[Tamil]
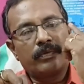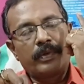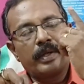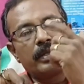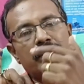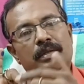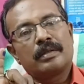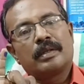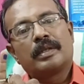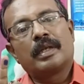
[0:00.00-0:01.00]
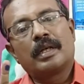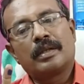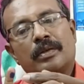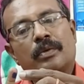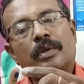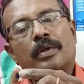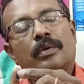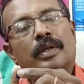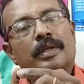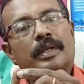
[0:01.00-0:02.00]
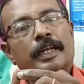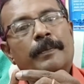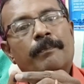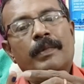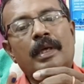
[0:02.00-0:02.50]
ஃபேஸு இது எல்லாத்தையும் குறிக்கக்கூடியதுங்க